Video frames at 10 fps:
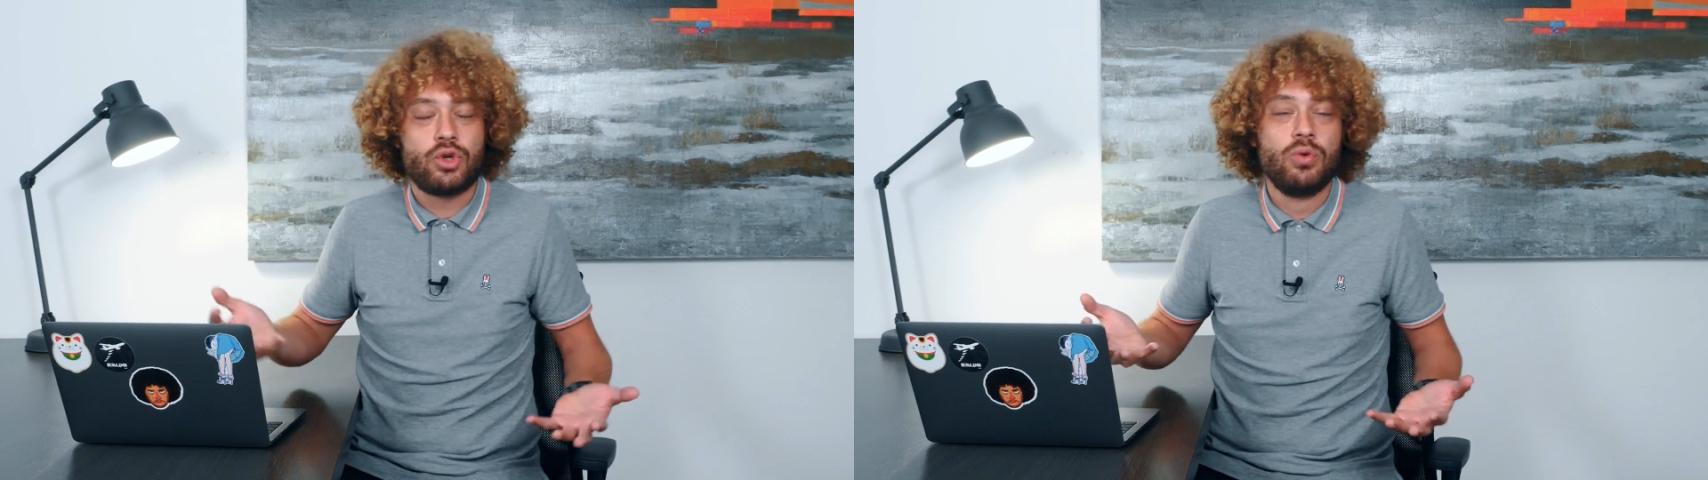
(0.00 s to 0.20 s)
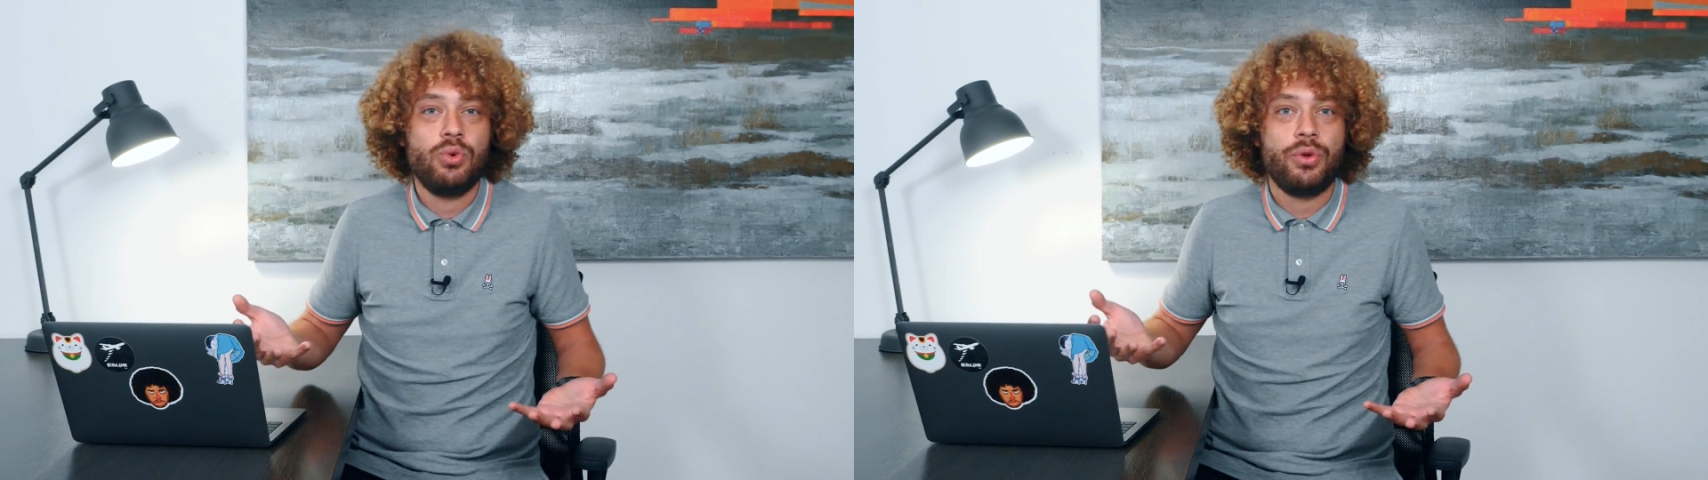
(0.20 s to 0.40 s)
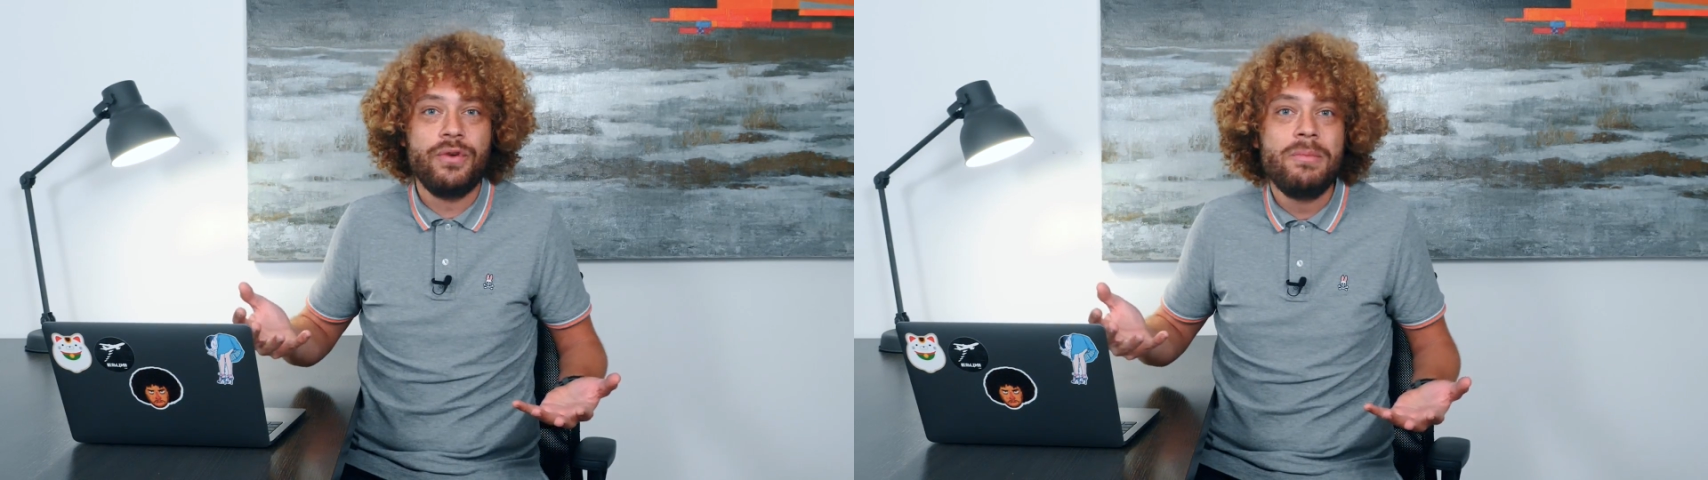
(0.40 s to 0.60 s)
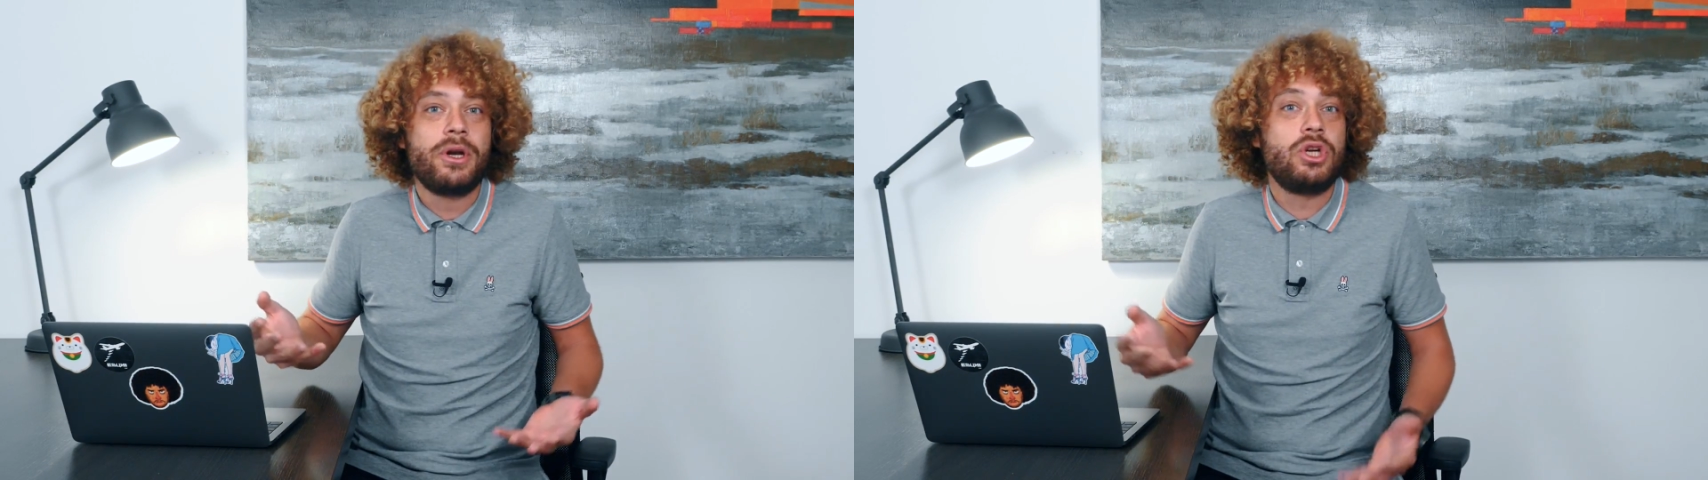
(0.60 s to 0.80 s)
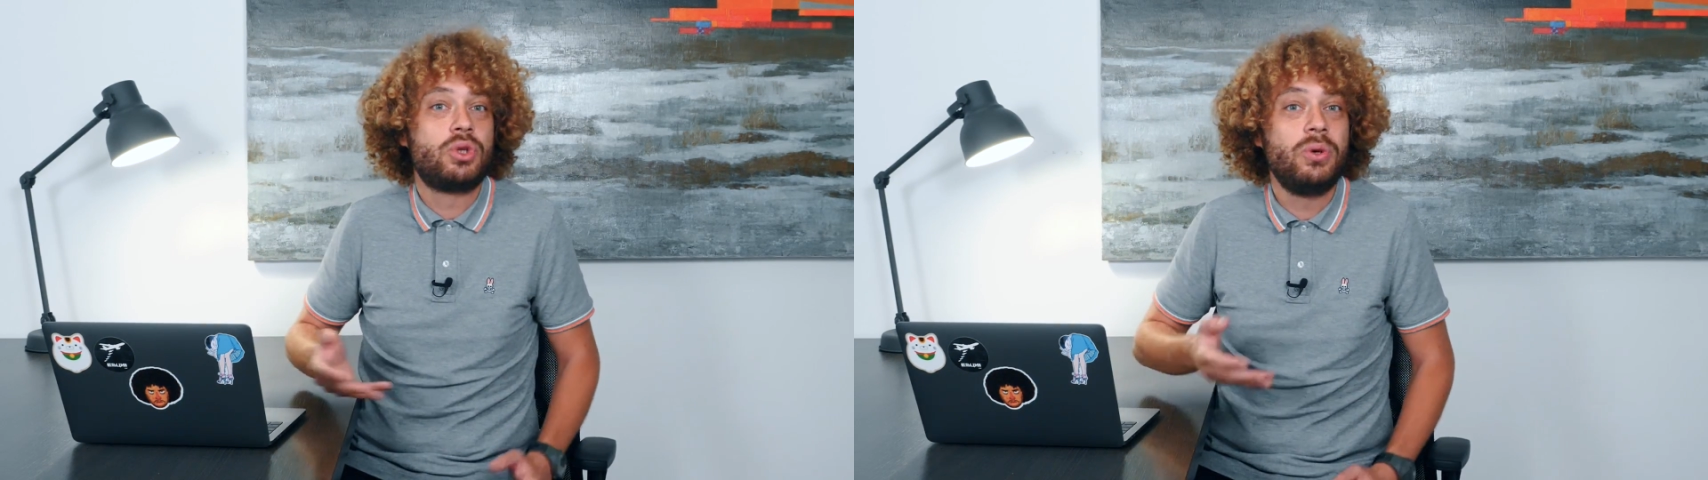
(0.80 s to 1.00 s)
что будут
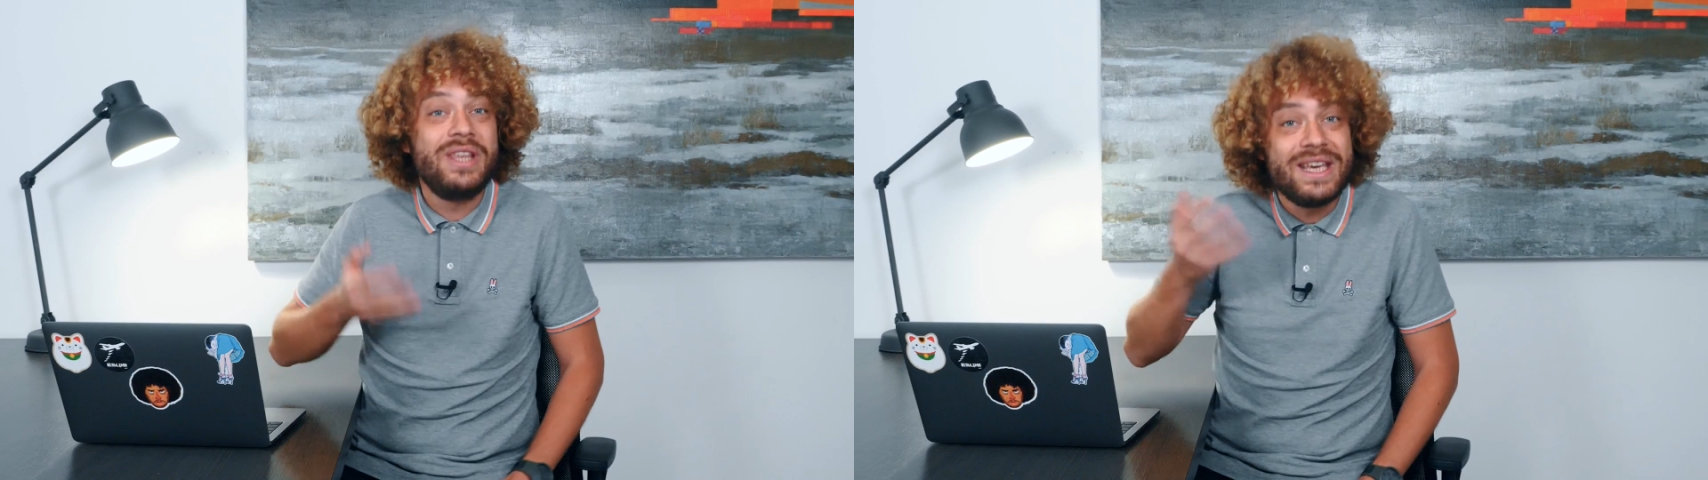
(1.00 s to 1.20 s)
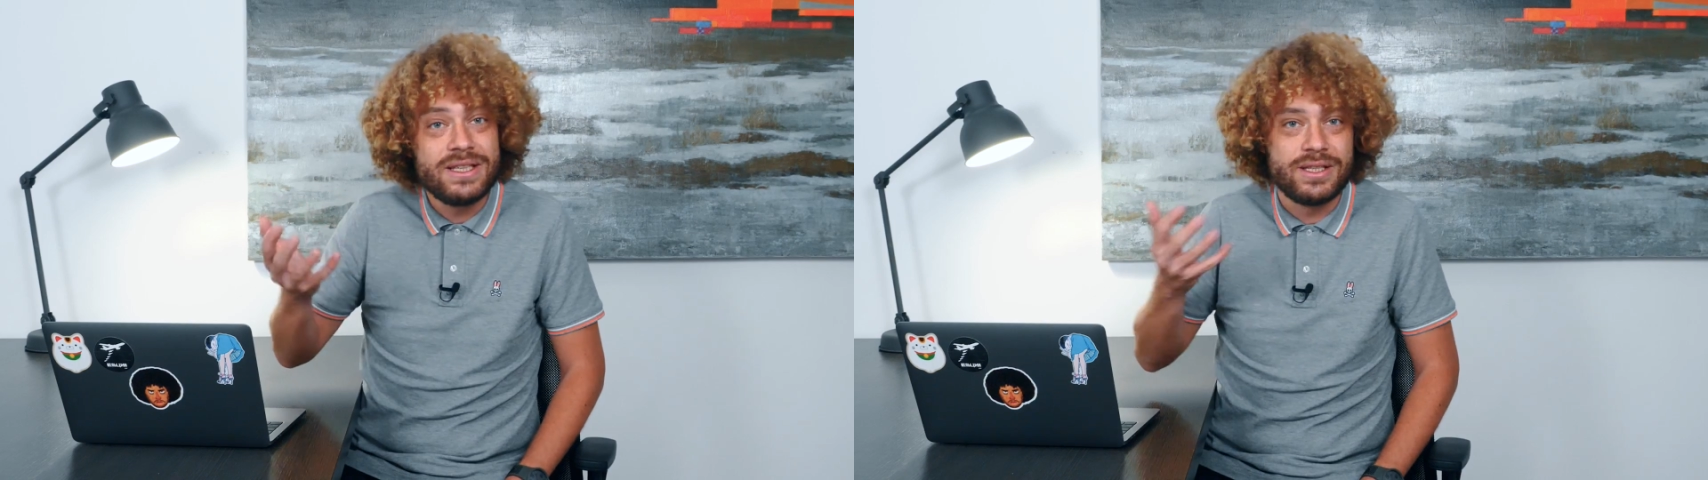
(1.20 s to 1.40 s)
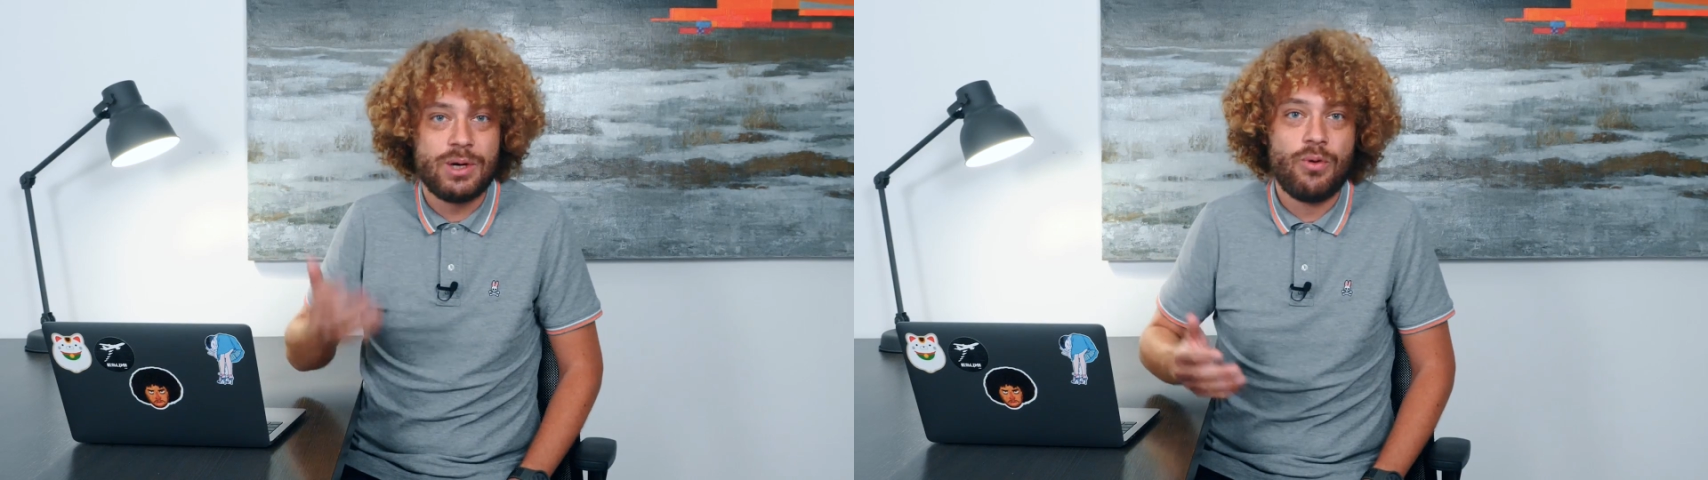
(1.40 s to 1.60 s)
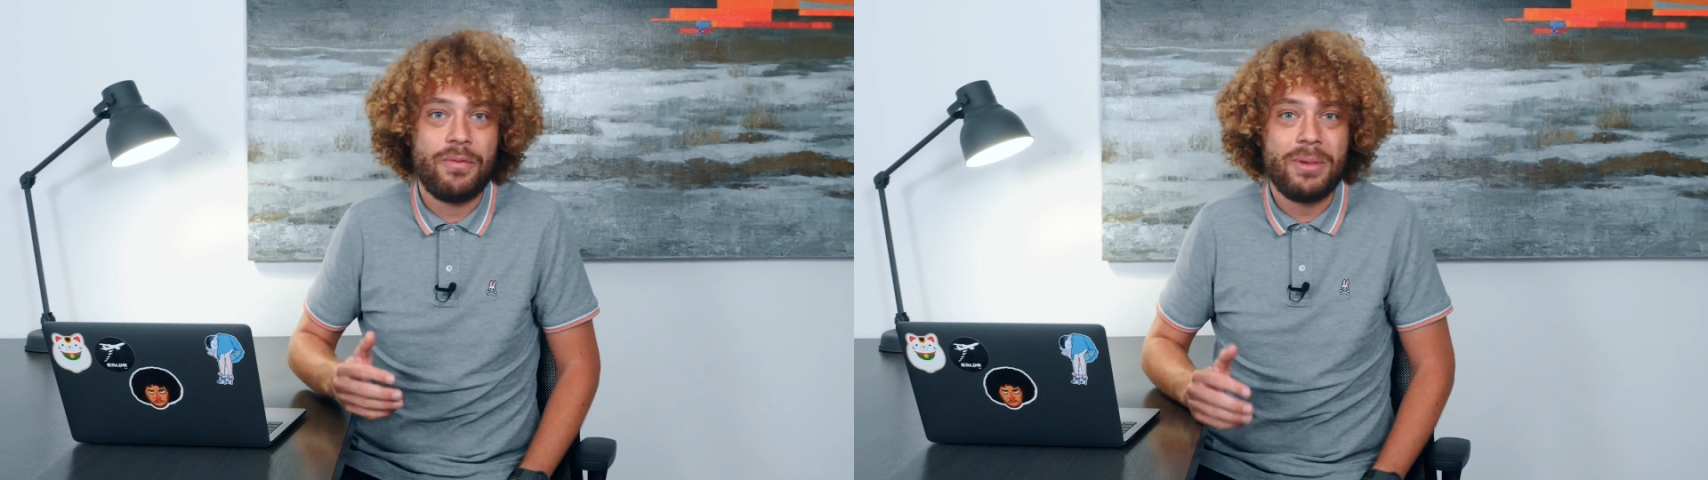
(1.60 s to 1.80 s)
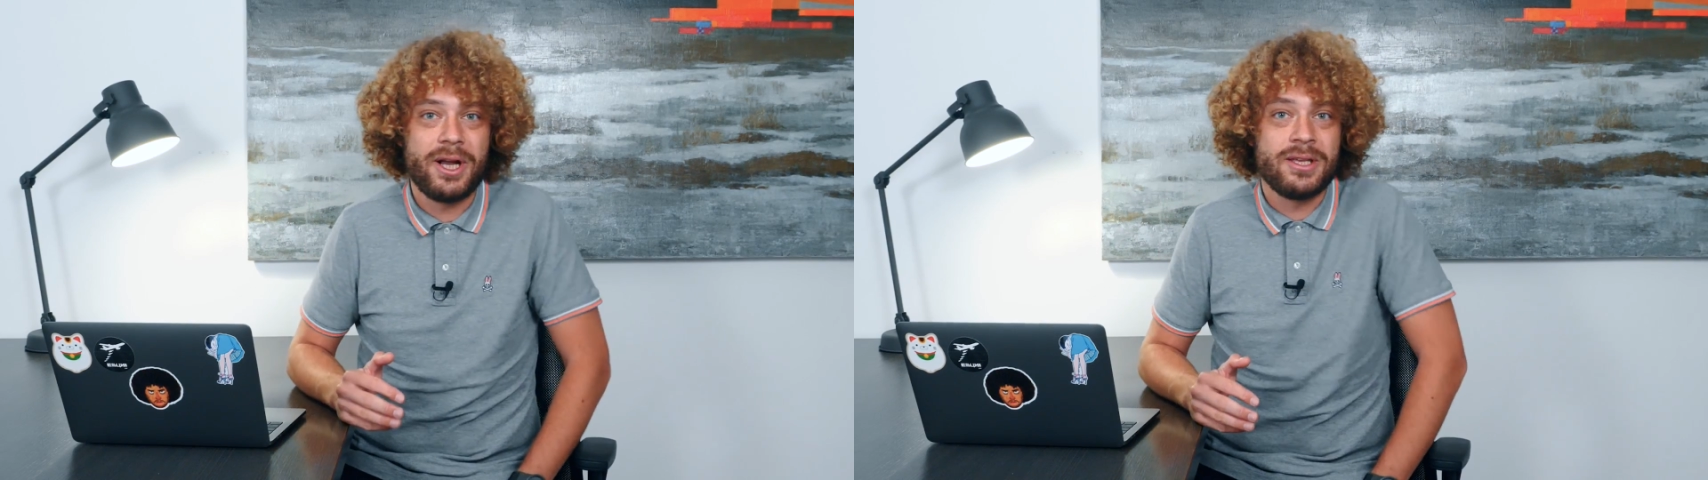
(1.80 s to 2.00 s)
выборы и что есть из кого
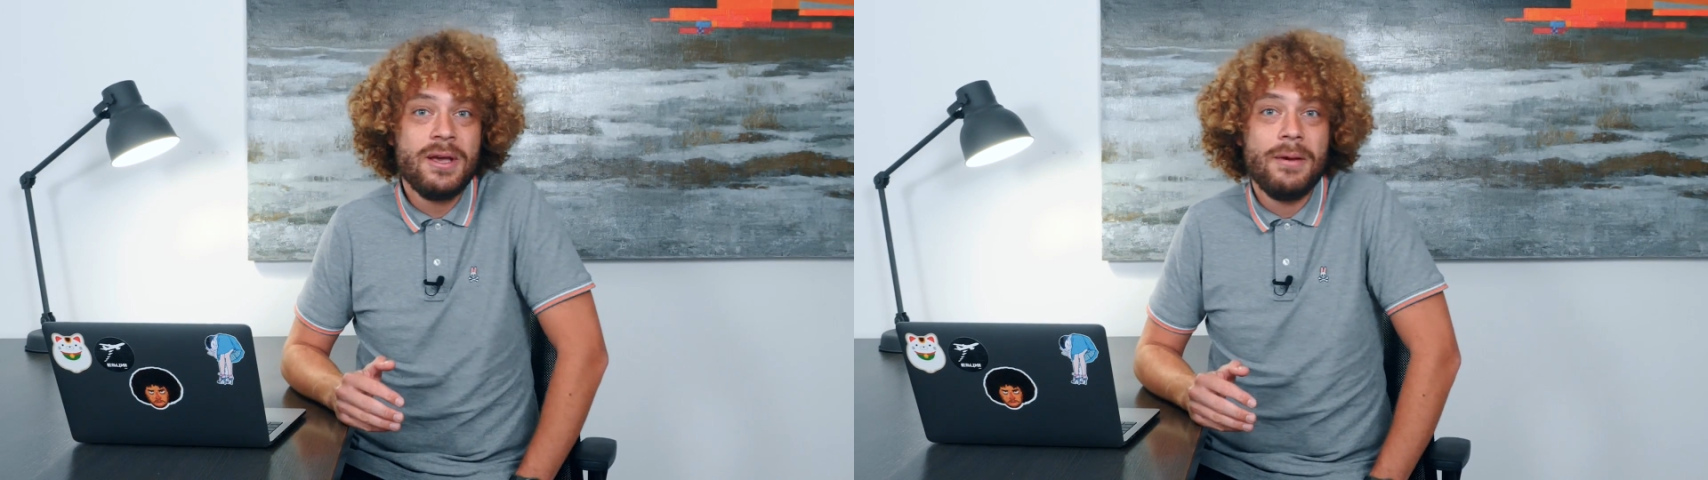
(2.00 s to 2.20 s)
выбирать.